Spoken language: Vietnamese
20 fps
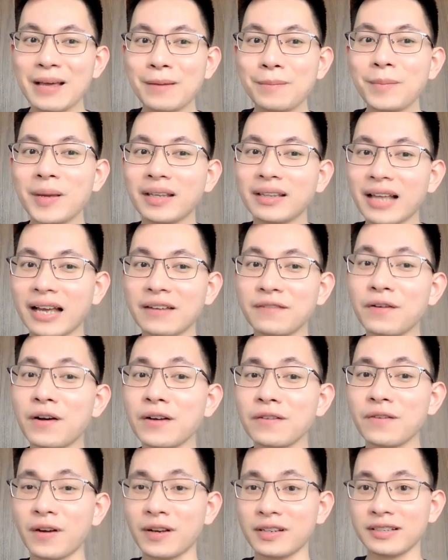Mị thấy phơi
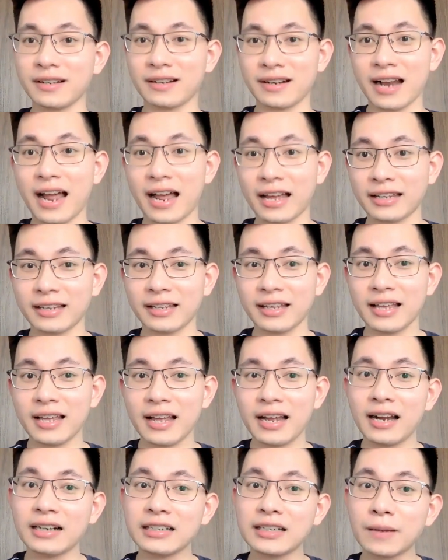phới trở lại,
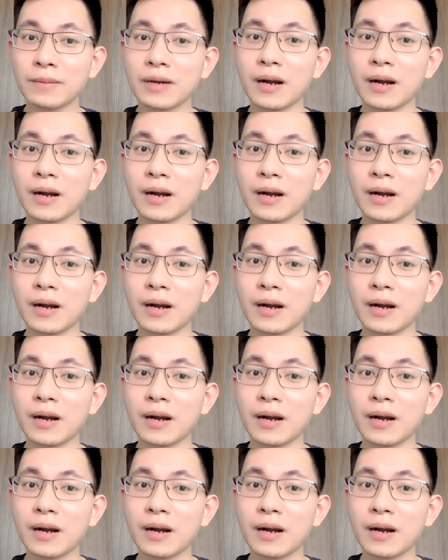trong